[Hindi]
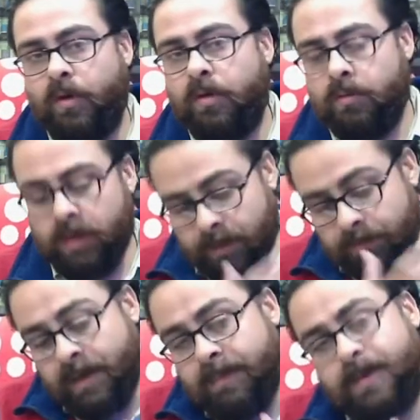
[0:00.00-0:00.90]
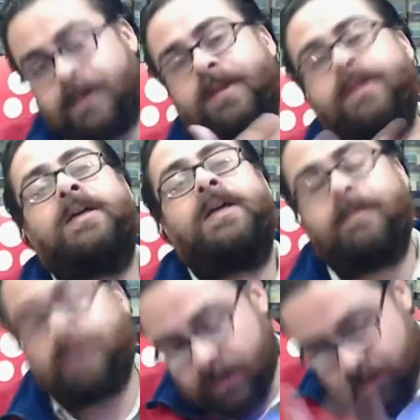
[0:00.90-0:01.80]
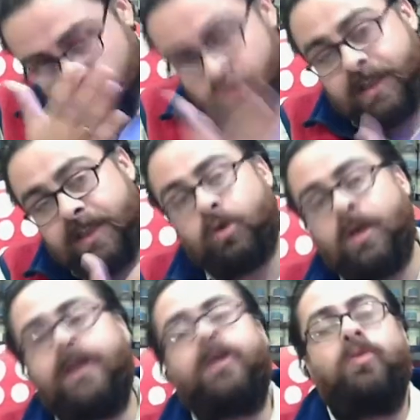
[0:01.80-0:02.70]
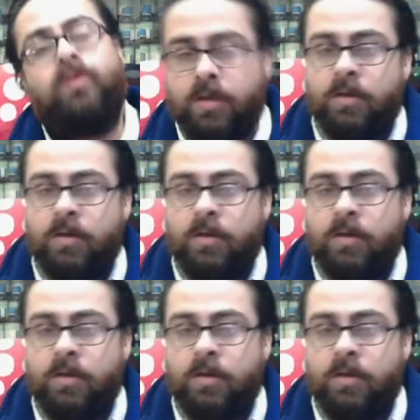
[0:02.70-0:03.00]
लंबा परसिस्ट करे मतलब वो थी तो एक्यूट